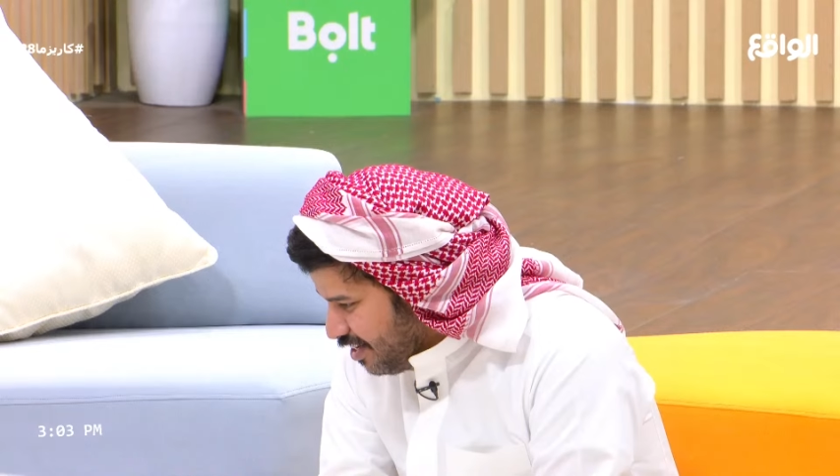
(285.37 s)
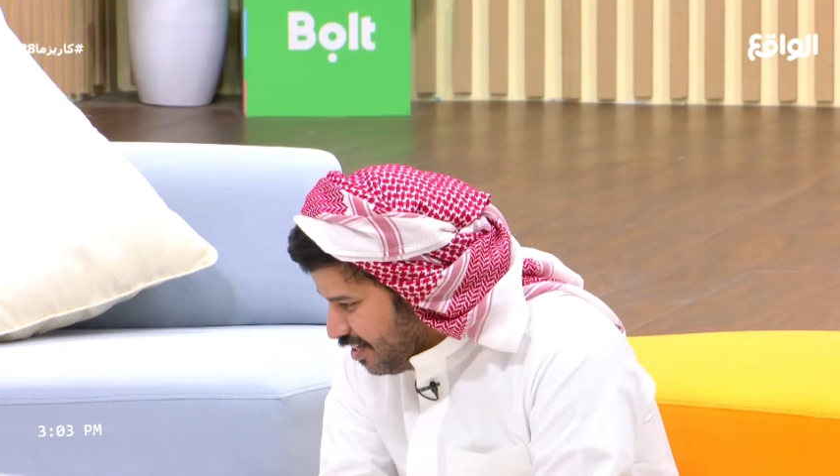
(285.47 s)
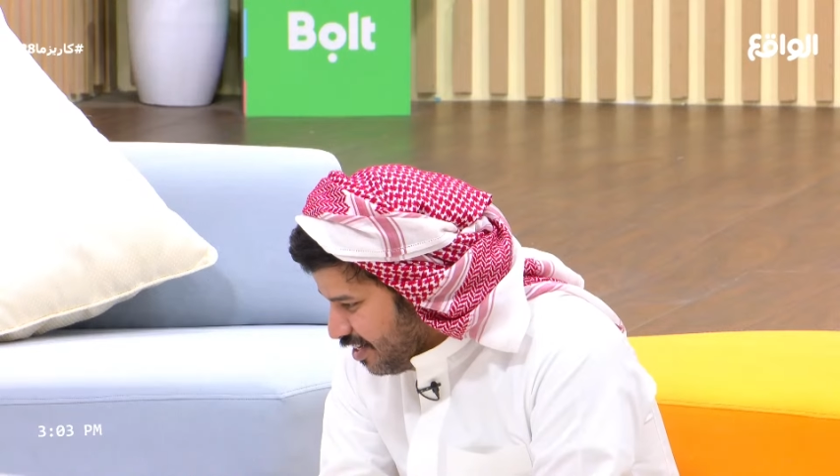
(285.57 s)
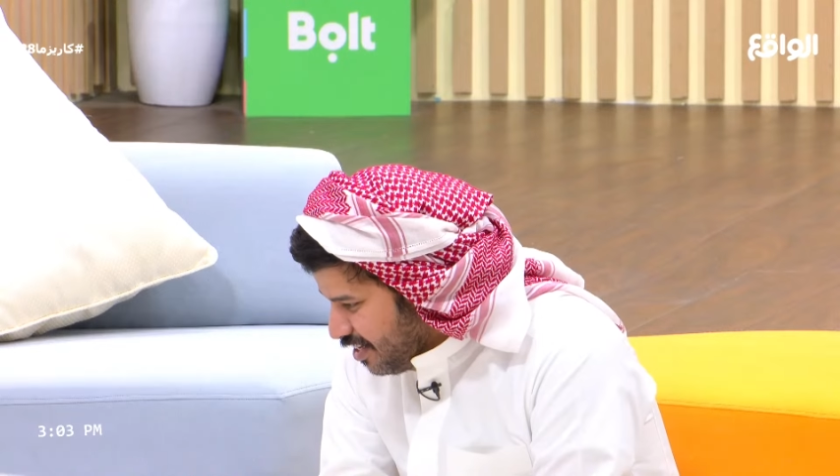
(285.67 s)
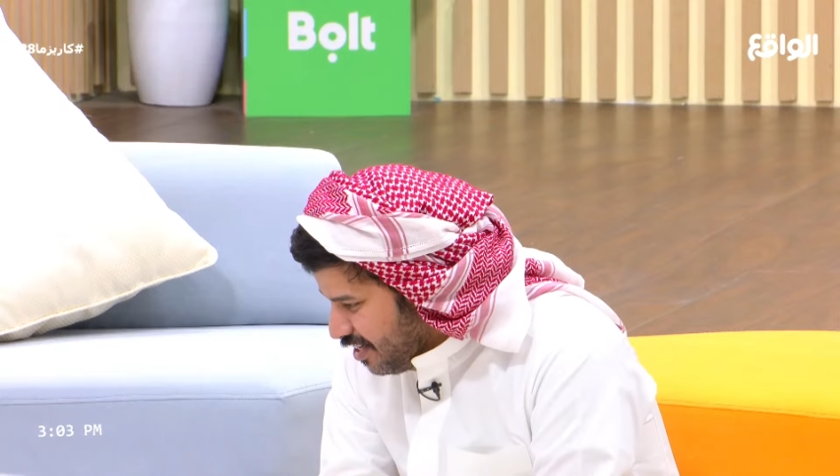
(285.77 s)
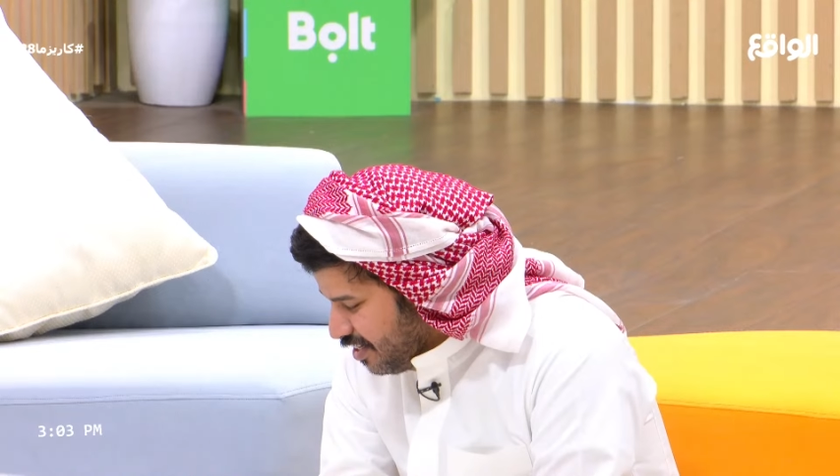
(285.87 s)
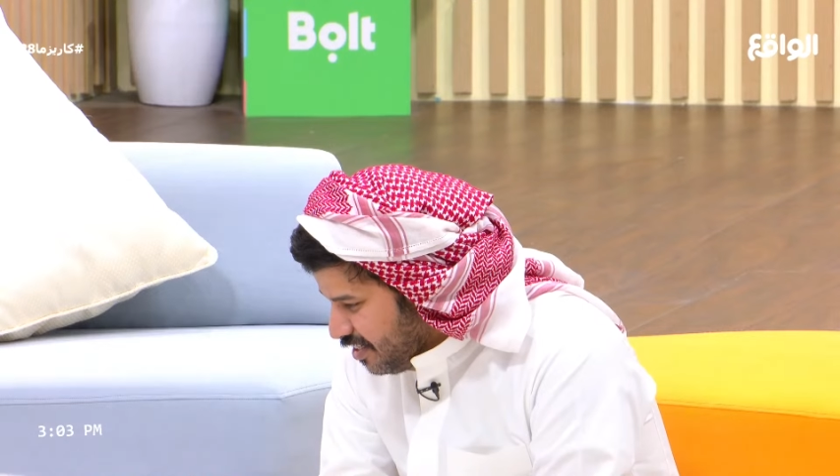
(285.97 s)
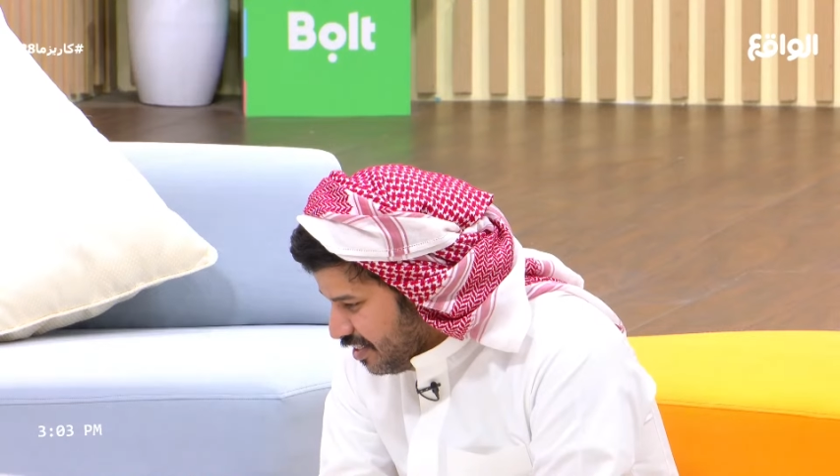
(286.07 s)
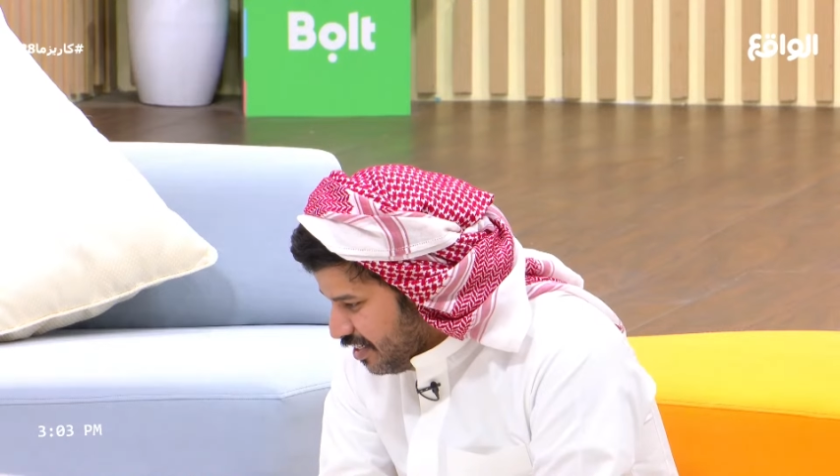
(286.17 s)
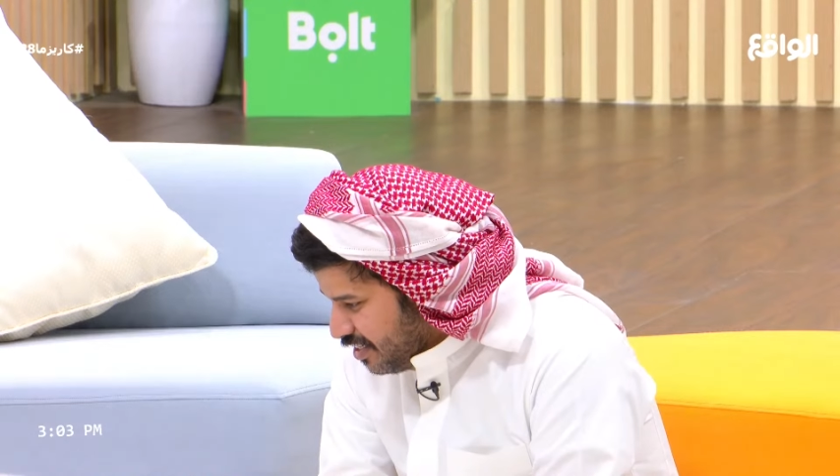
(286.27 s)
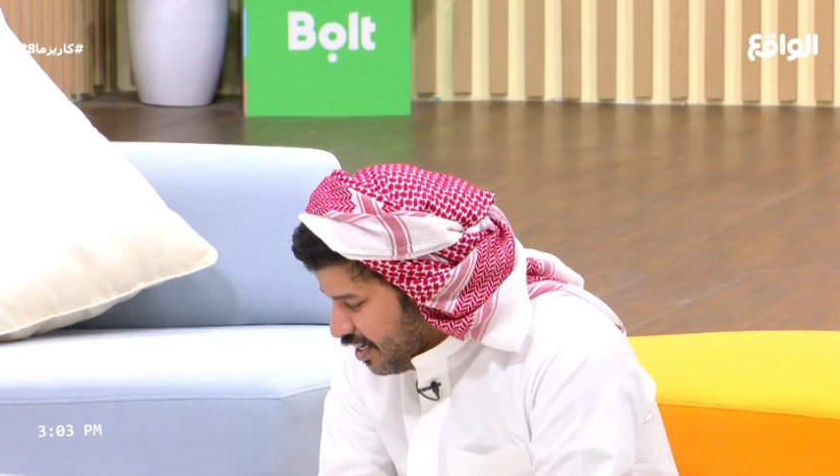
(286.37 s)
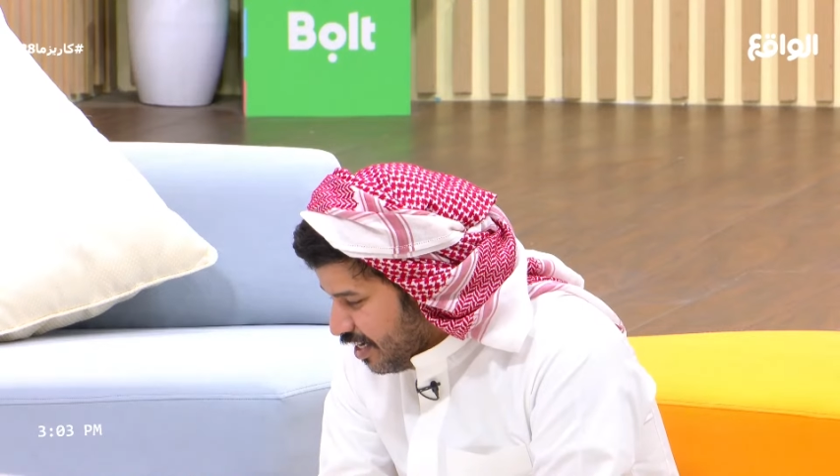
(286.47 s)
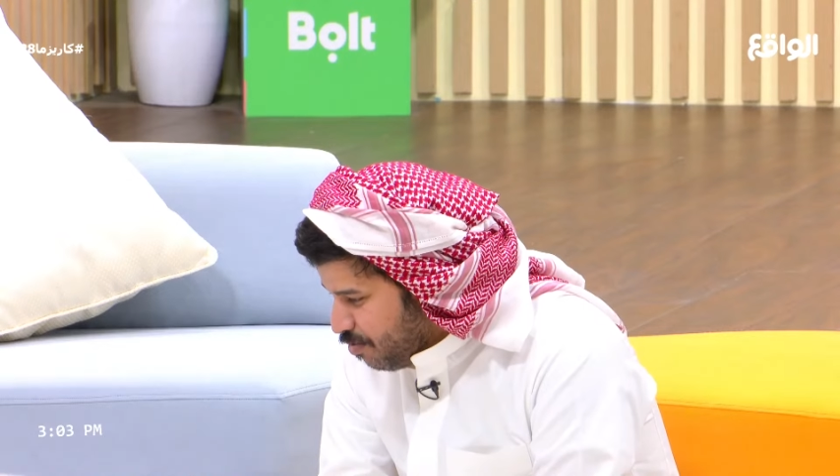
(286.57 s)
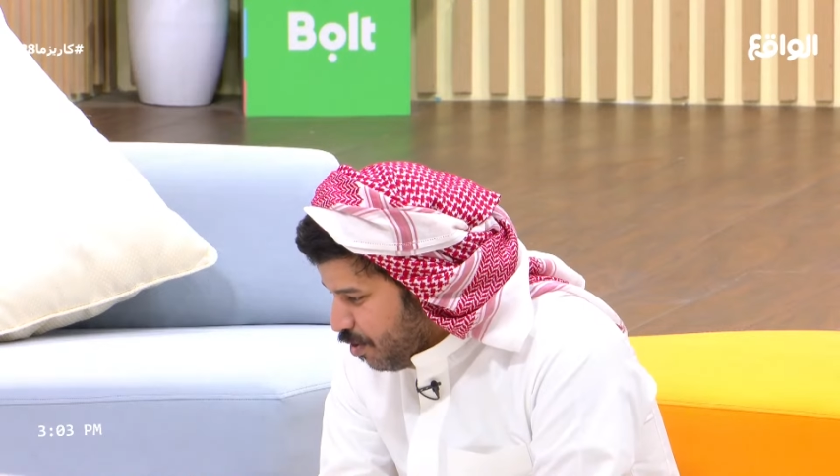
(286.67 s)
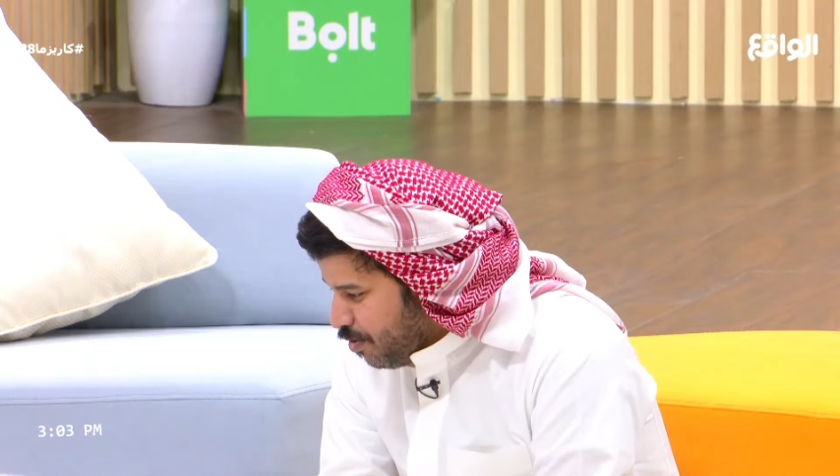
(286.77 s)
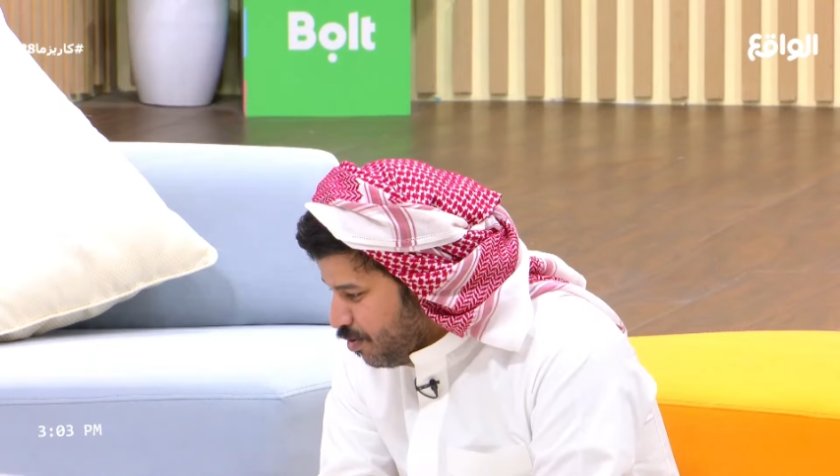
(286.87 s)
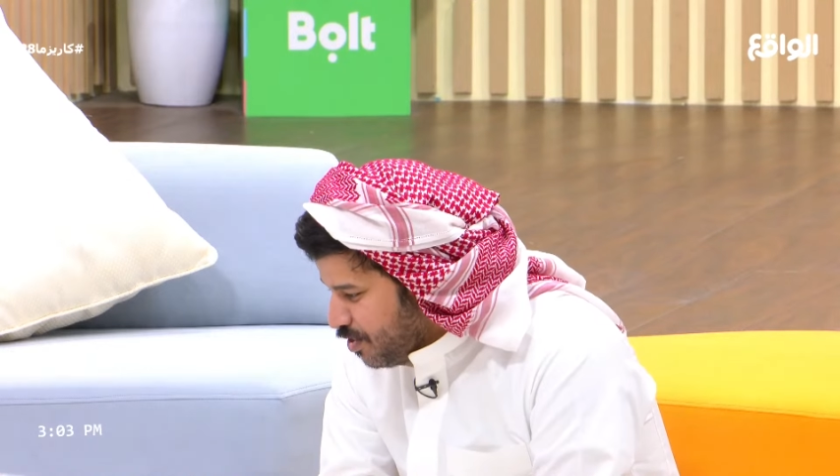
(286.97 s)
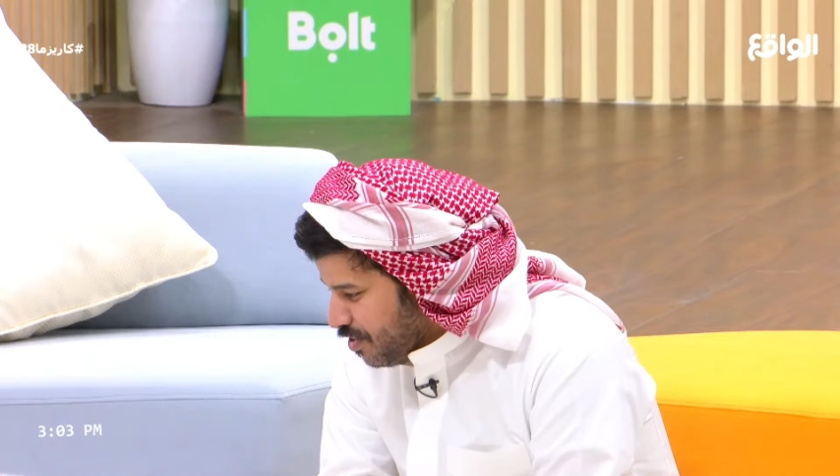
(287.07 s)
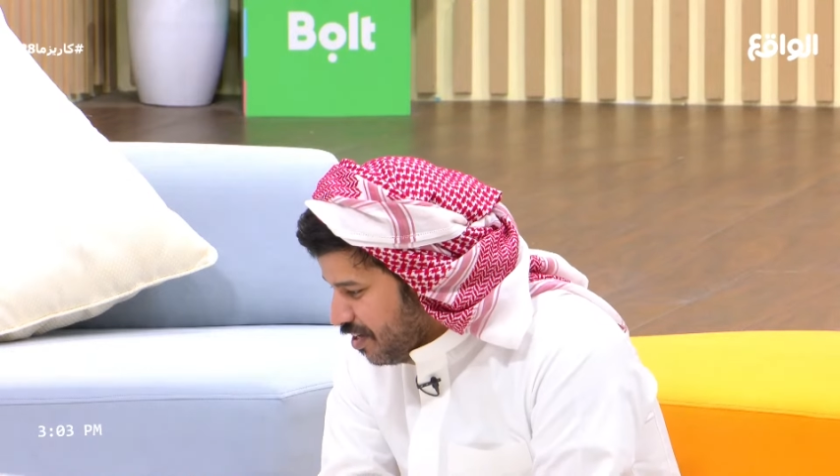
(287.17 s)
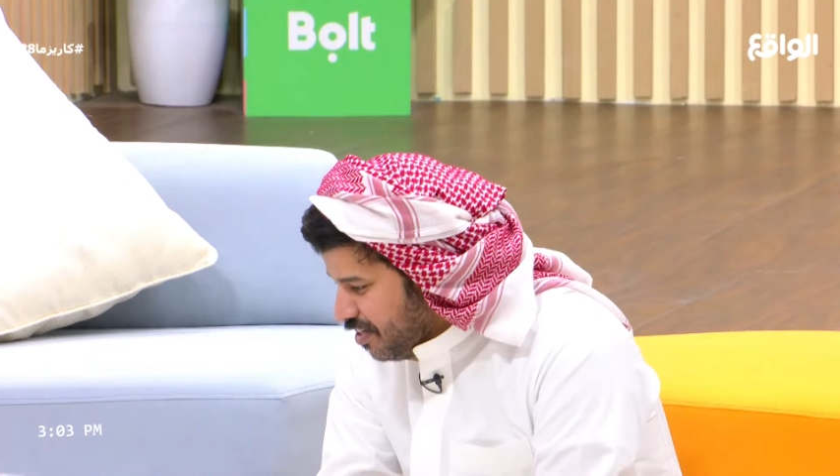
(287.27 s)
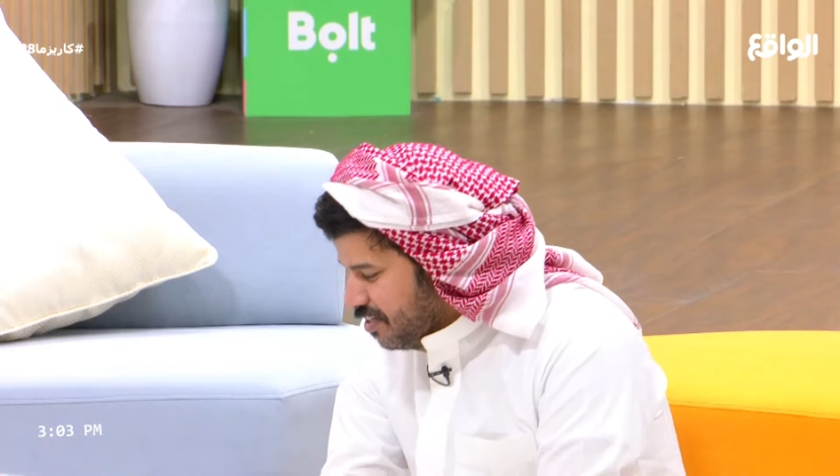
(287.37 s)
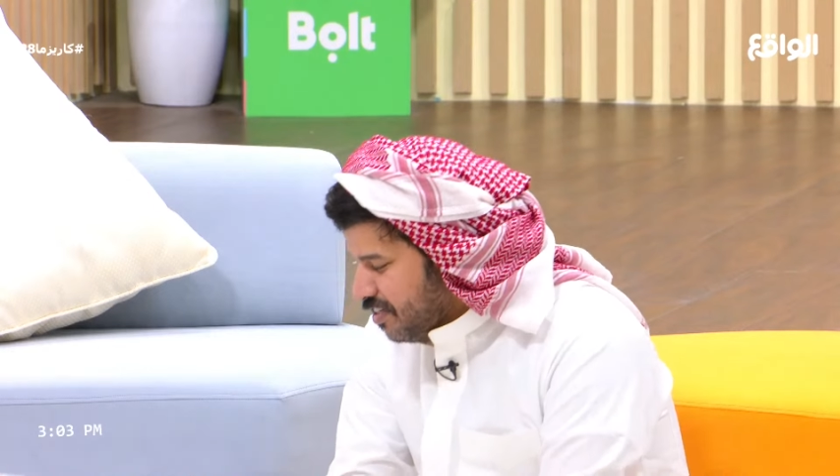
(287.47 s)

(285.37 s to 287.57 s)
زوج الثاني انا ما بلو شهره